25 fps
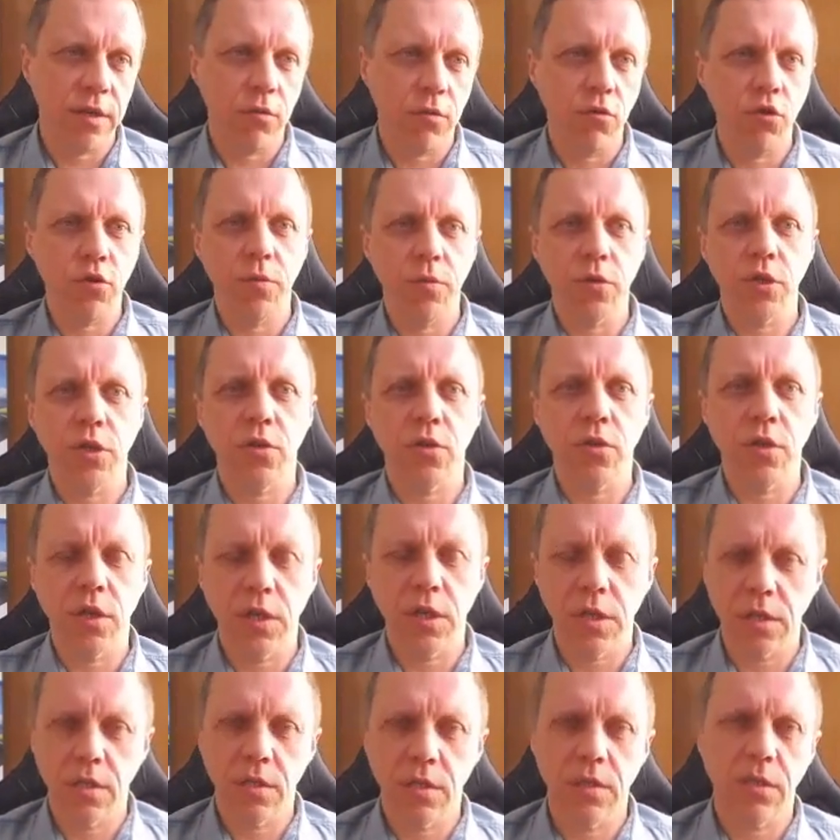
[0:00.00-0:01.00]
Załóżmy, że to
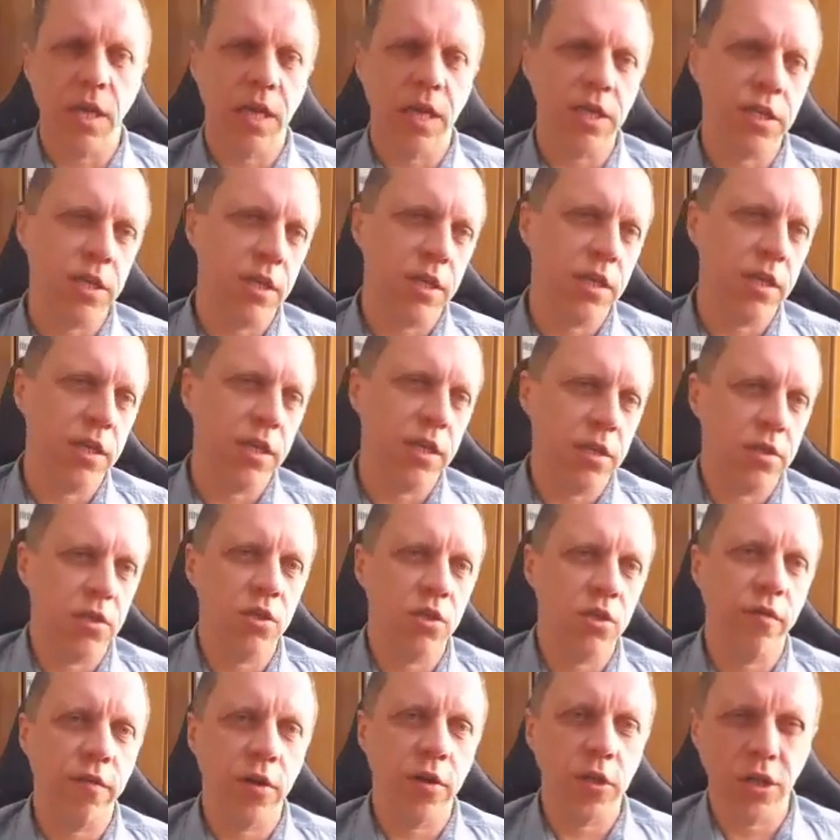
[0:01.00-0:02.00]
jest tarcza
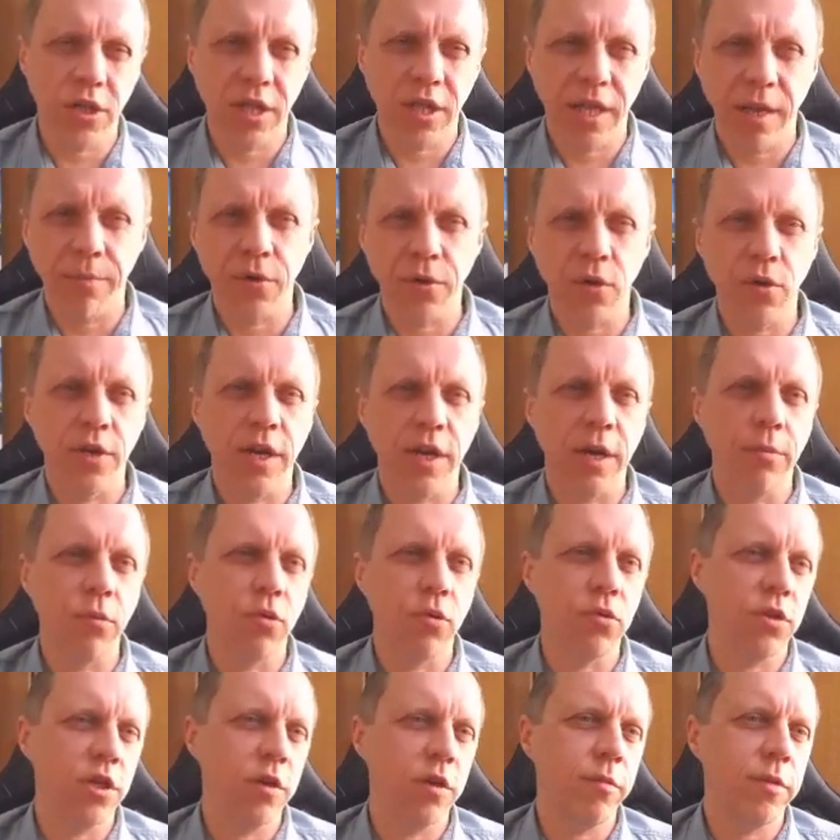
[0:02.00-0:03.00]
antykryzysowa, chociaż dla
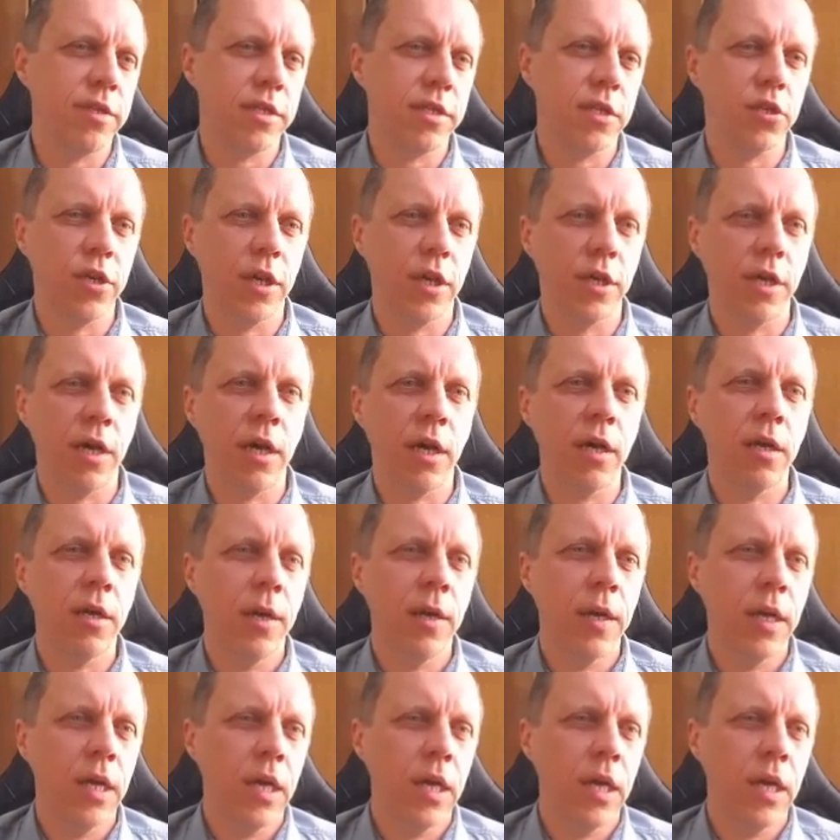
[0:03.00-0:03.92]
programu to nie ma znaczenia,